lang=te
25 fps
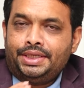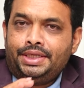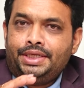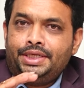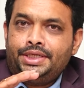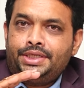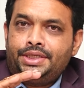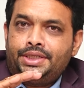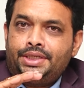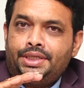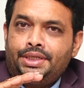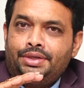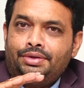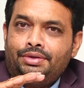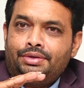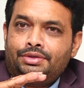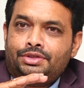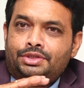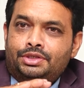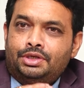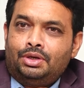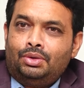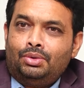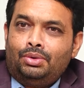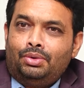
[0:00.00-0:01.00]
ఈస్ట్
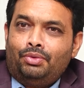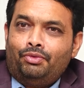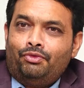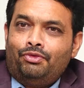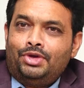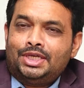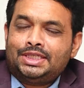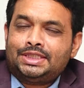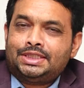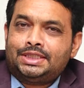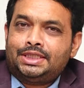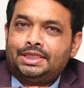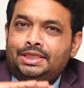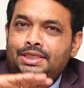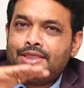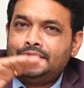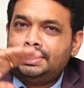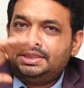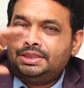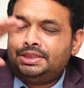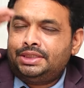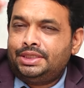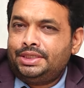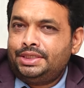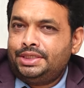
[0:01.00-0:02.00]
సౌ వెస్ట్
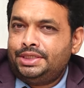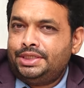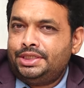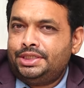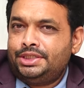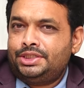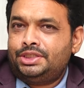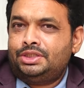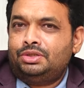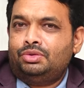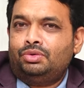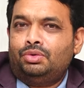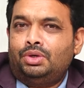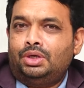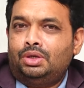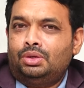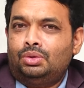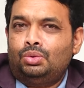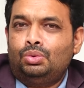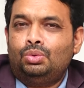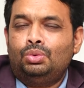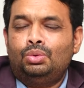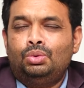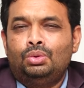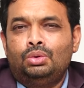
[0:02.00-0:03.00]
నుంచి ఈస్ట్
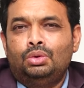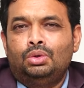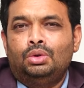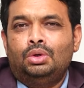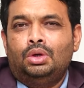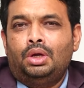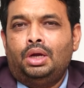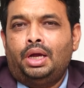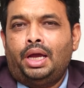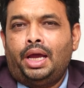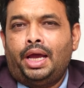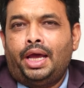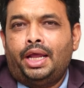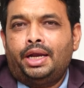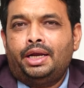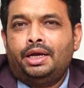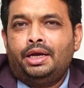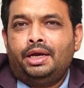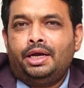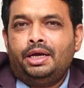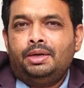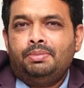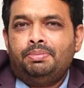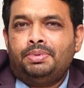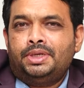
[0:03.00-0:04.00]
వరకు
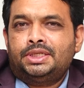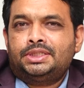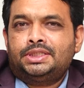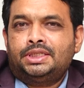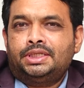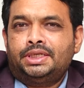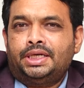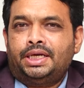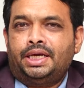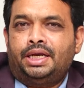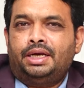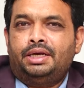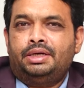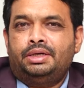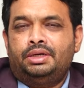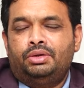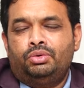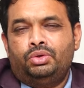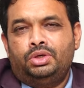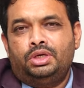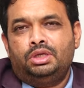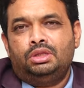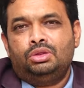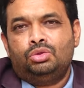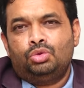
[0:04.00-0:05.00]
హండ్రెడ్ పర్సెంట్
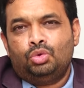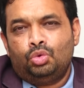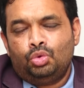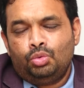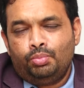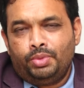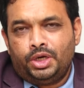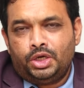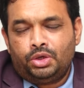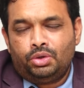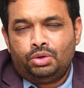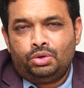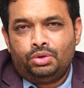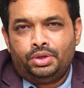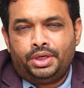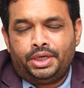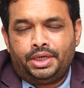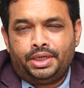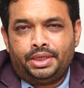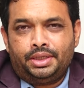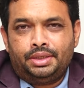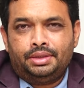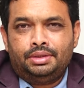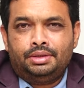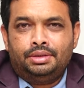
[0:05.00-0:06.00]
కనెక్టివిటీ త్రూ మెట్రో
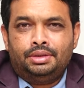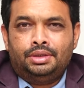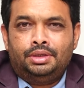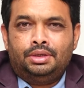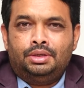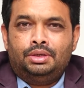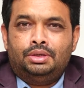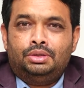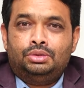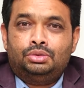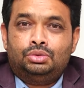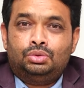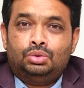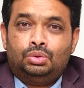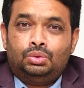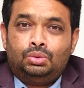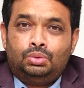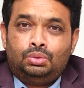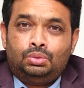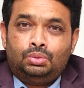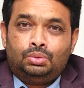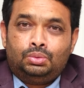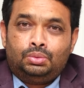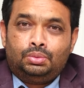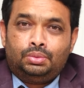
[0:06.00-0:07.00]
ట్రైన్ సో
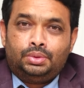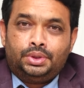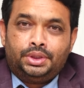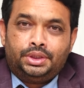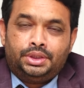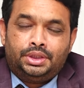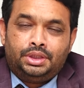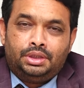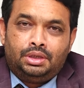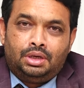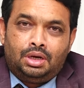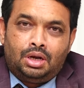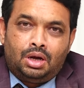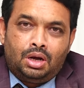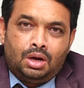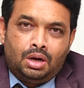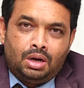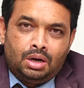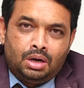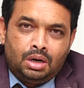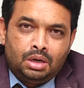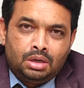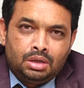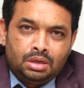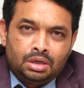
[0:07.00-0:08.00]
ఇది
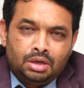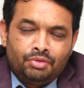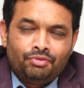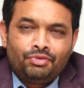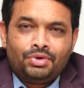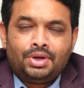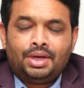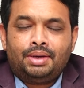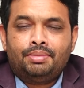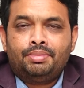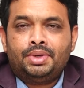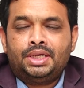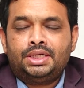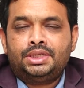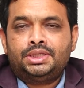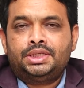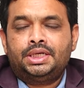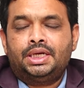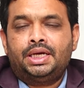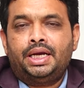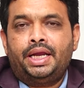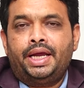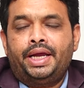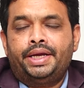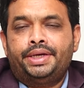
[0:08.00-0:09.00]
లాట్ ఆఫ్
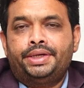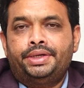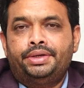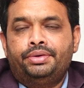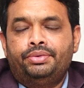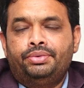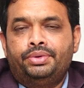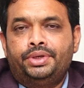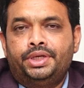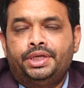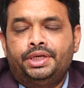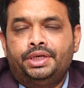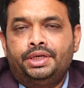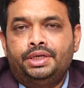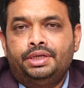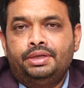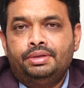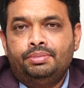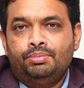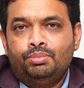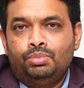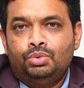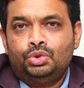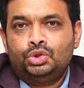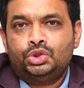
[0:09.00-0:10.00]
కమర్షియల్ యాక్టివిటీని
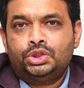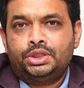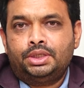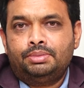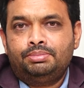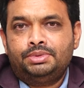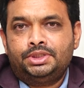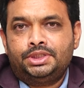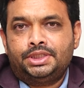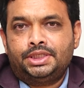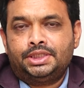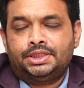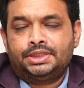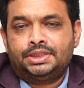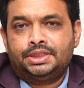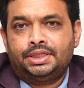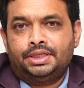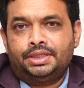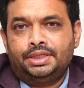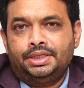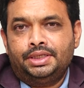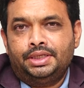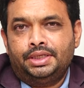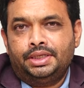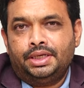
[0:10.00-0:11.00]
బూస్టప్
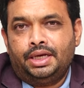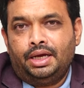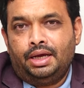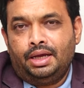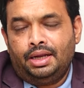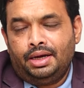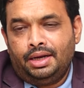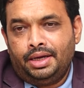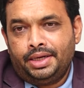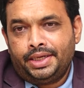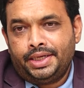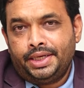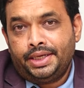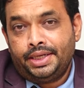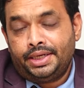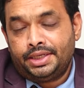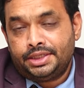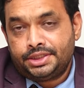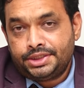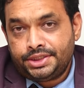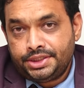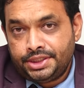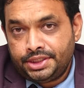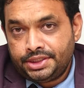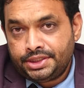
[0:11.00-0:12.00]
చేస్తుంది అలాగే
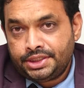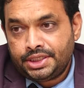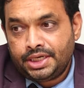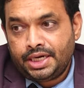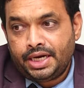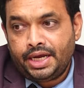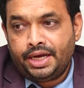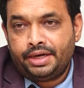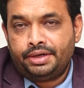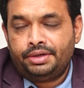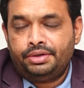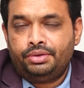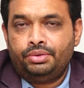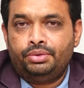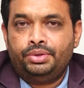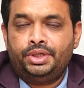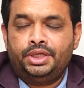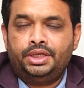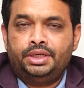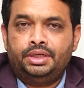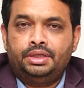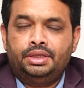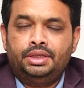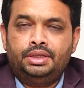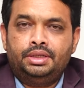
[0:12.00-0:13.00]
రెసిడెన్షియల్
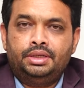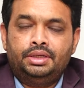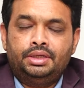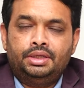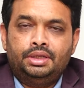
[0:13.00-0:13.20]
యాక్టివిటీని